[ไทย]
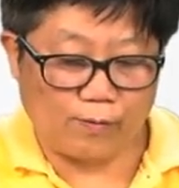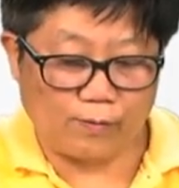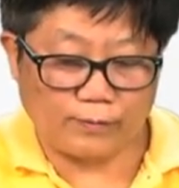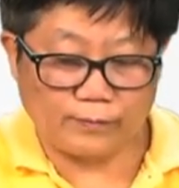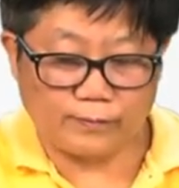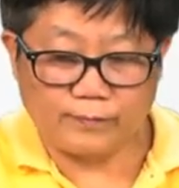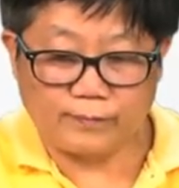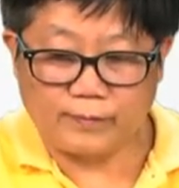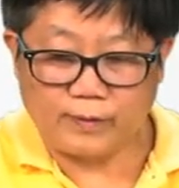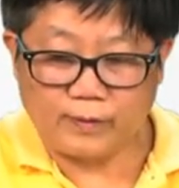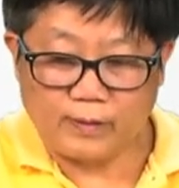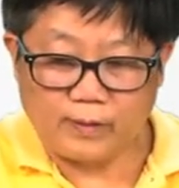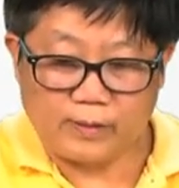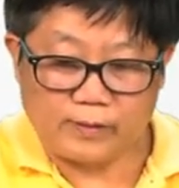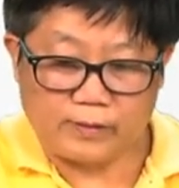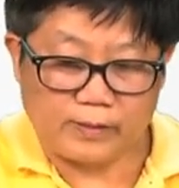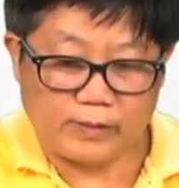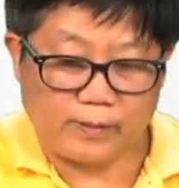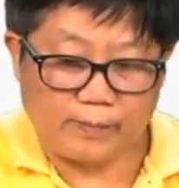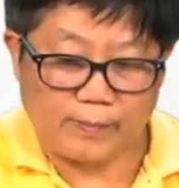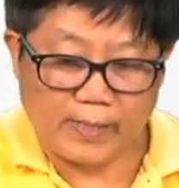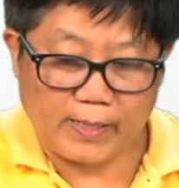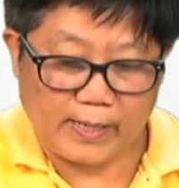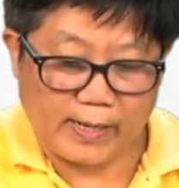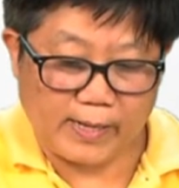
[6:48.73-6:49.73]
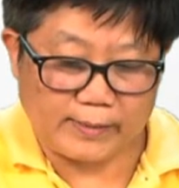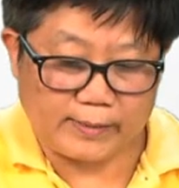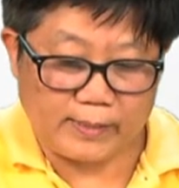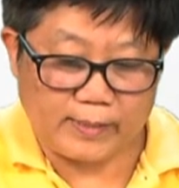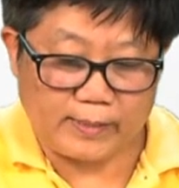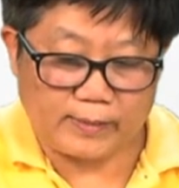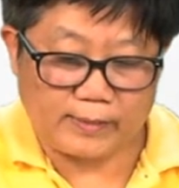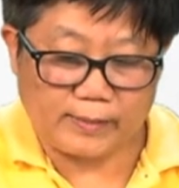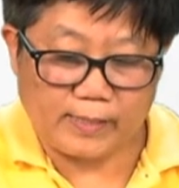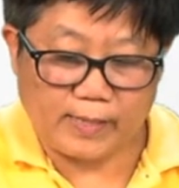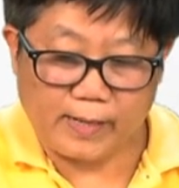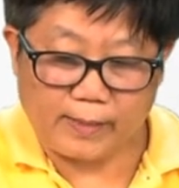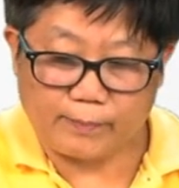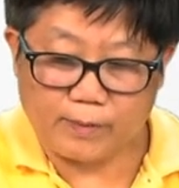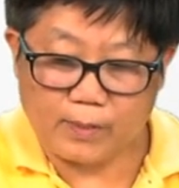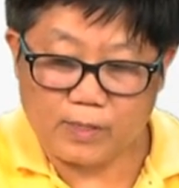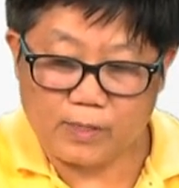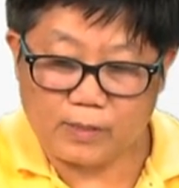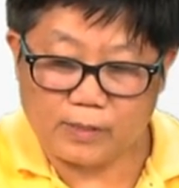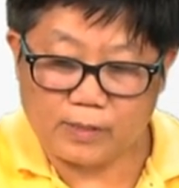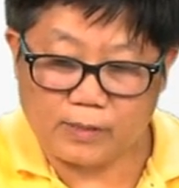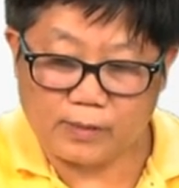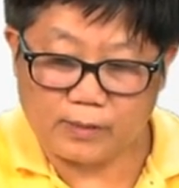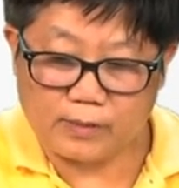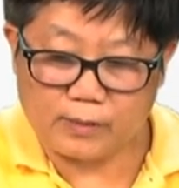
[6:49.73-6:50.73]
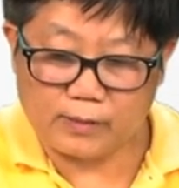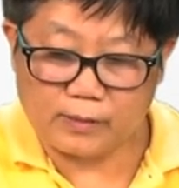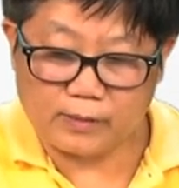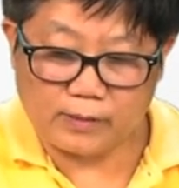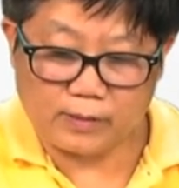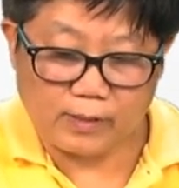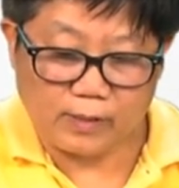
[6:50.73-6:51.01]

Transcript: 2สมการที่3ก็คือ